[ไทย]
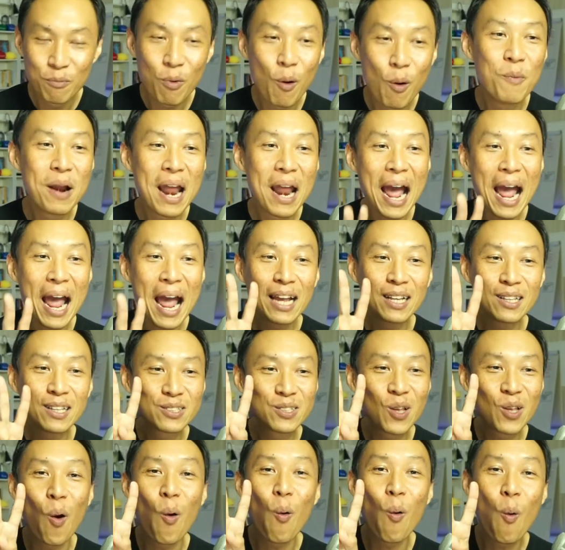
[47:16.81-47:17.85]
ผมไลฟ์
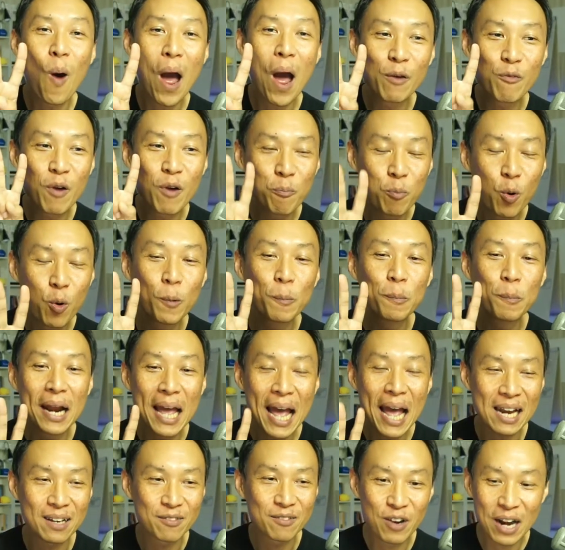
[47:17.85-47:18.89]
2 วันวันพุธพฤ
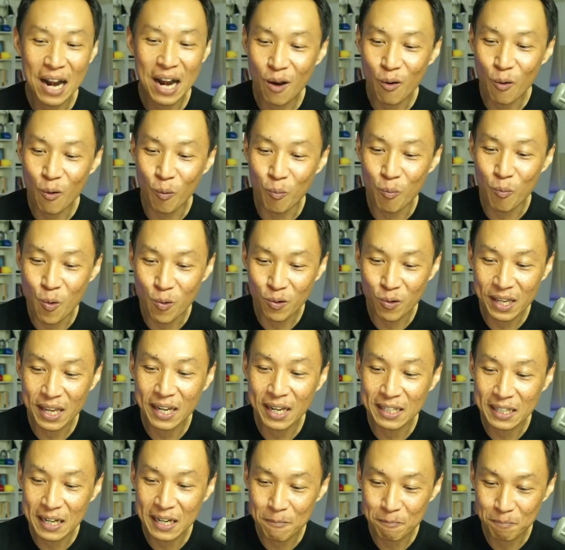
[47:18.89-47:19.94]
หัสเวลา
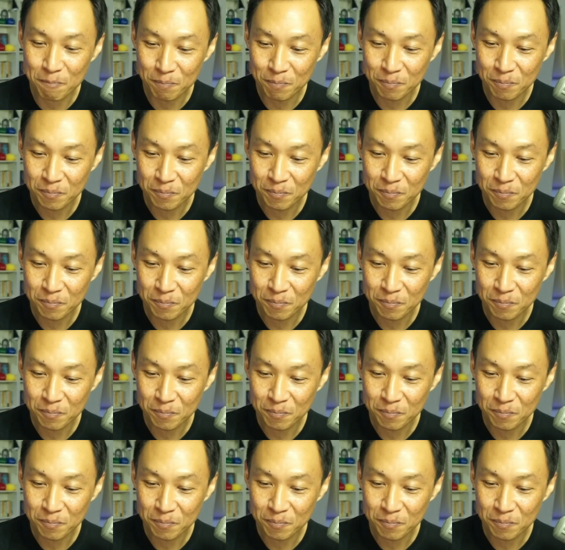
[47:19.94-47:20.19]
18:00 น.ครับ